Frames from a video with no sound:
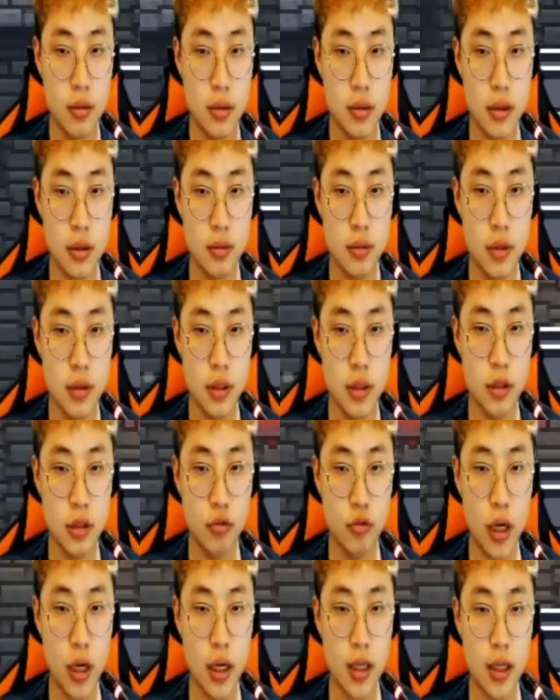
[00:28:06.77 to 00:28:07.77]
지금?
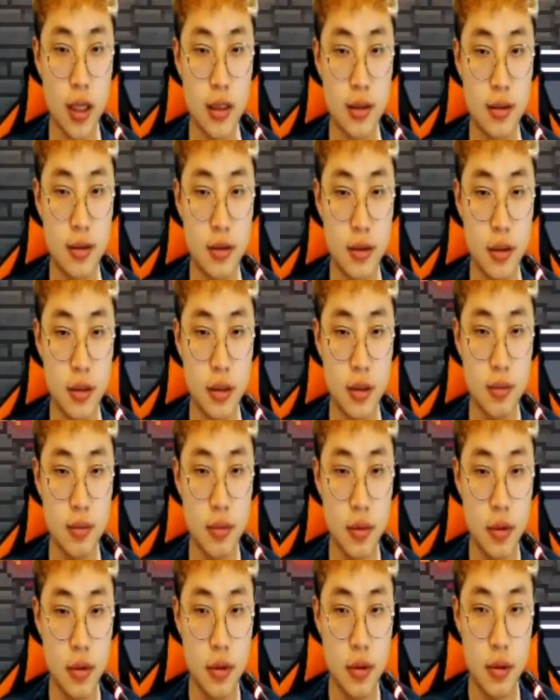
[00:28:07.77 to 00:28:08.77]
1층 위에 하나 있어 지금?
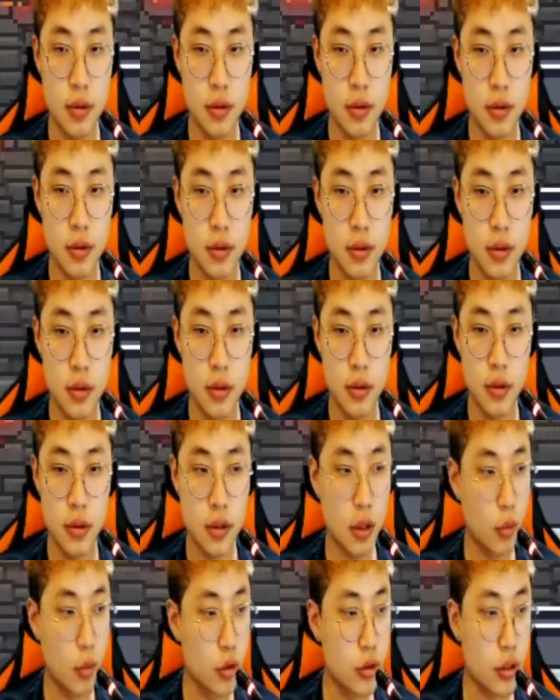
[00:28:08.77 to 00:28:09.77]

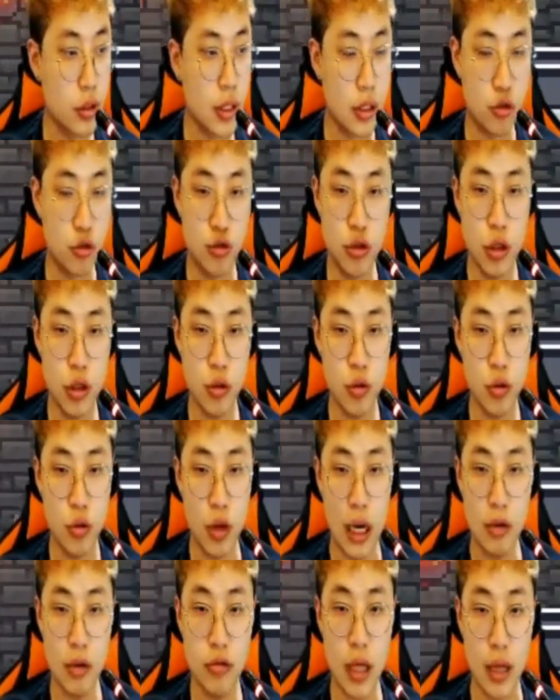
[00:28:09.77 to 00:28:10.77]
일단 몬스터 다 죽이고
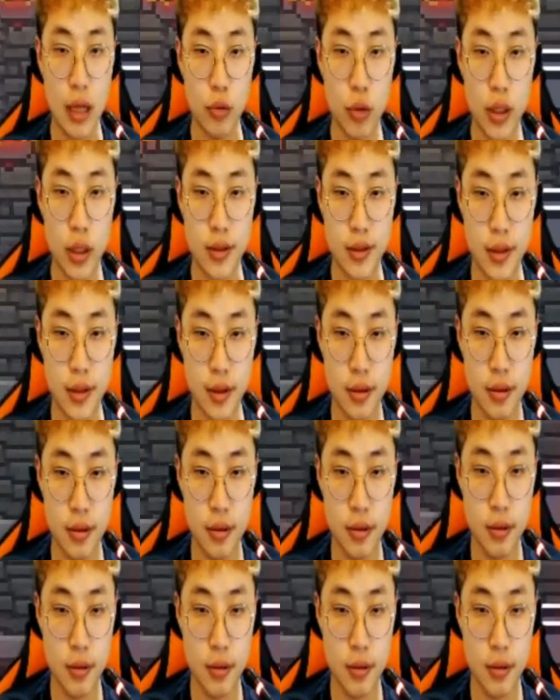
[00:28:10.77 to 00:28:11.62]
한 군데 안 돌았어요